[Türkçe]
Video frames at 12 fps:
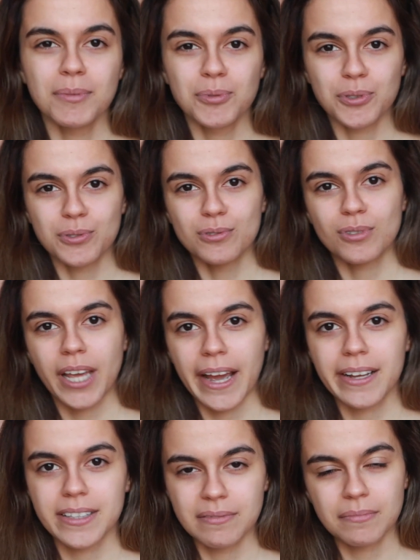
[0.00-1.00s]
Ama bugün
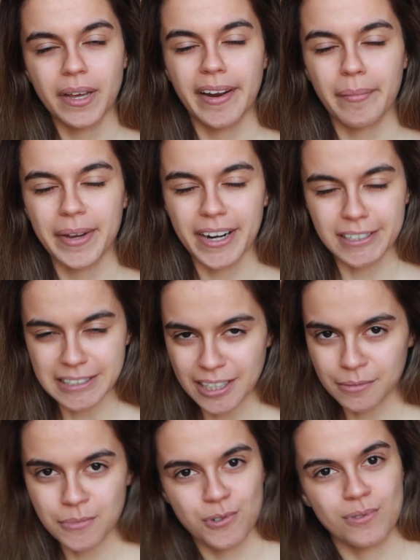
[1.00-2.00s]
geldim. Beraber
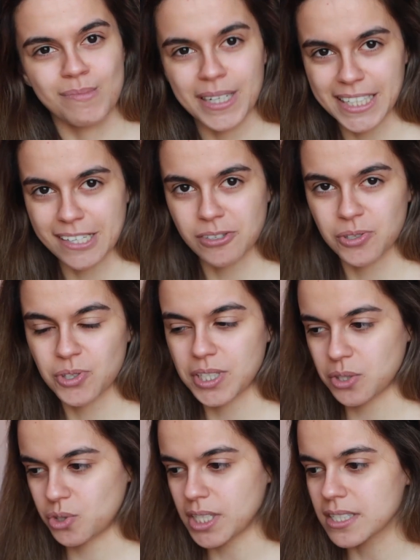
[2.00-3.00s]
Aslan Burcu'nun makyajını
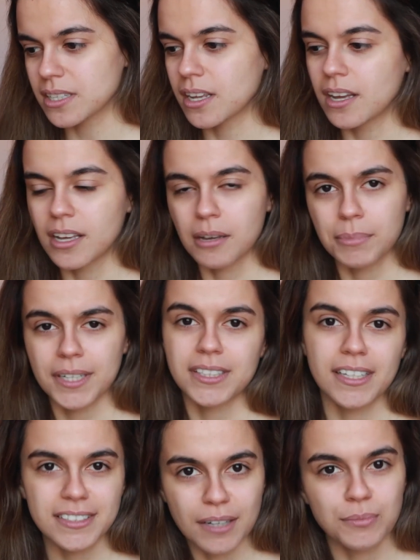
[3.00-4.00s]
çekeceğiz. Biraz
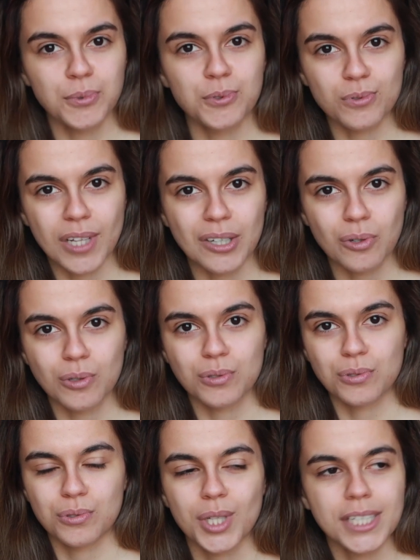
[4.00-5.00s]
Aslan Burcu'ndan
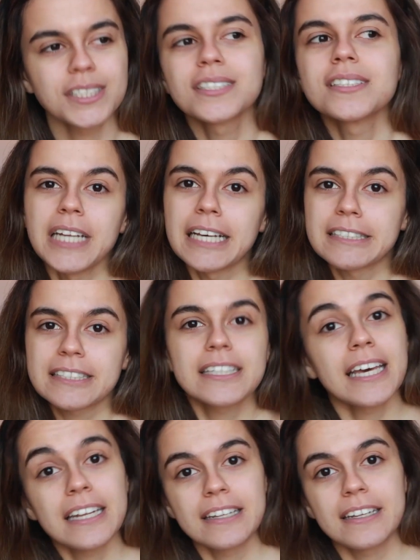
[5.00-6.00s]
konuşacağız. Birazcık
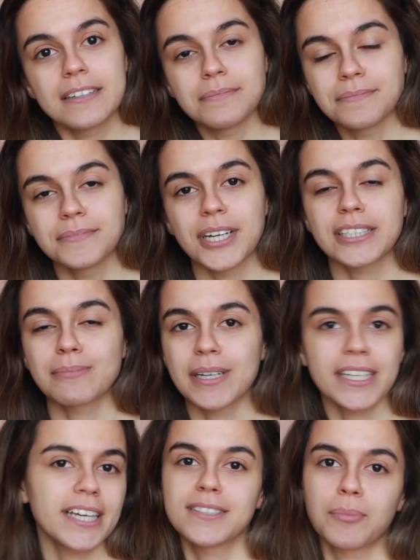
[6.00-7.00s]
da eğlenelim. Biraz
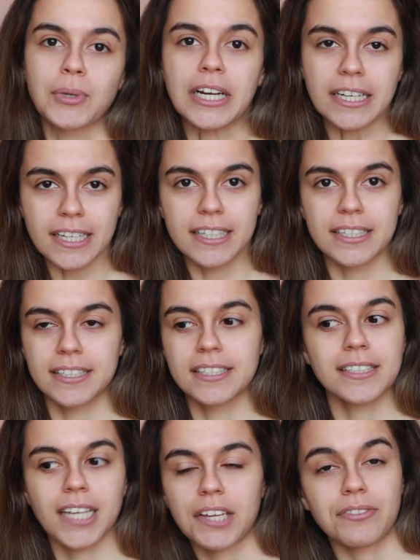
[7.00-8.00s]
makyaj yaparak
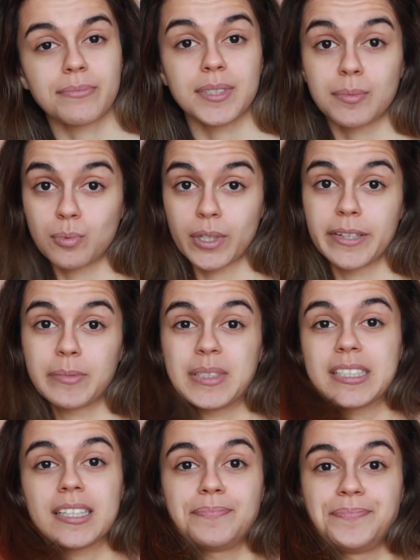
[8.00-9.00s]
keyfimizi bulalım
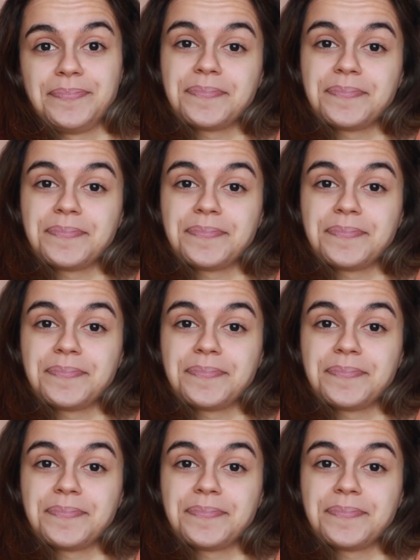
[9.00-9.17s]
istedim.